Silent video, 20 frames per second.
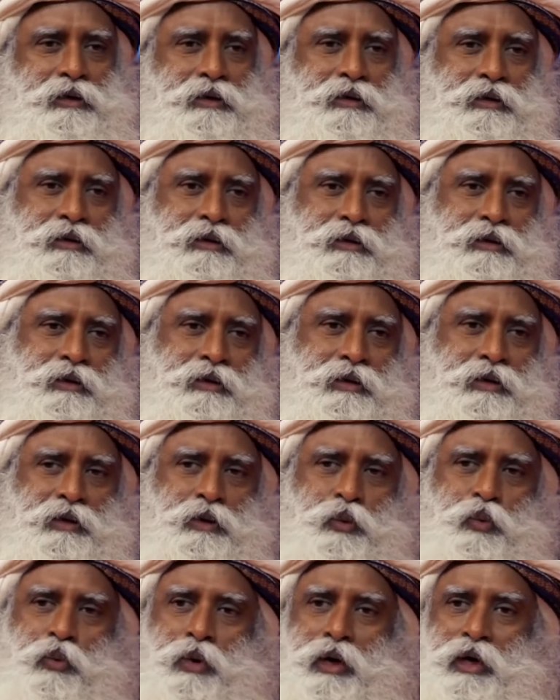второй день
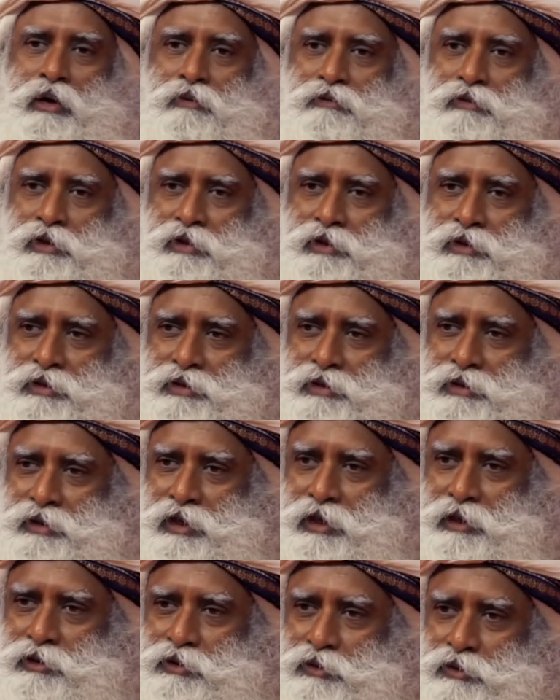один из этих
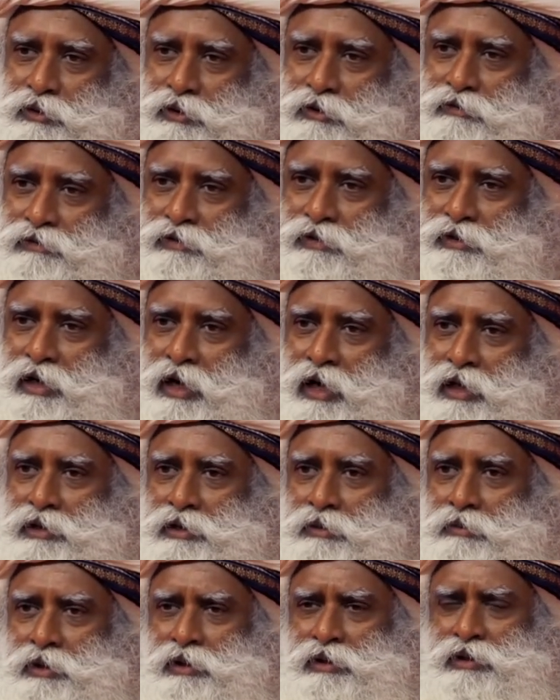топ-менеджеров спросил
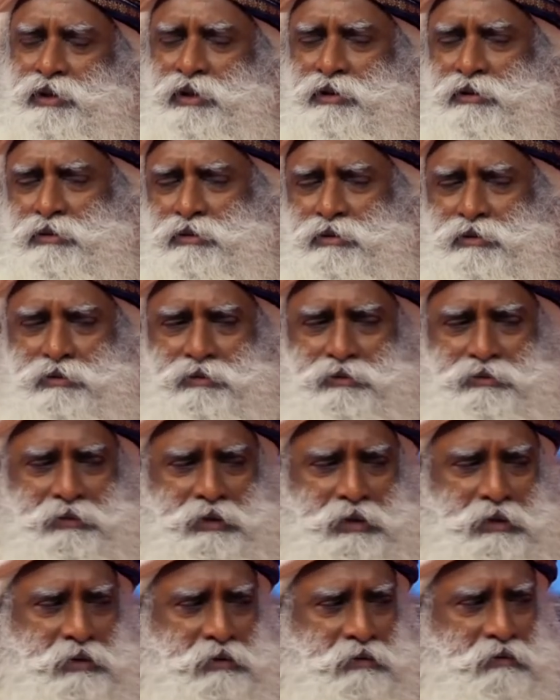меня, «Садгуру,
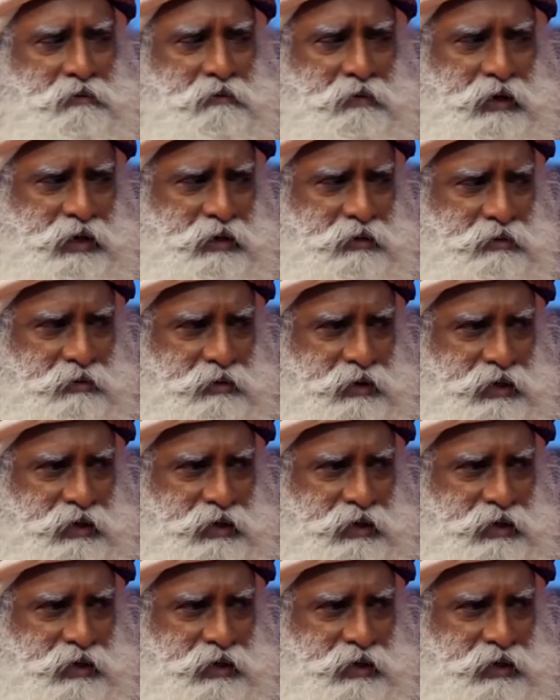где вы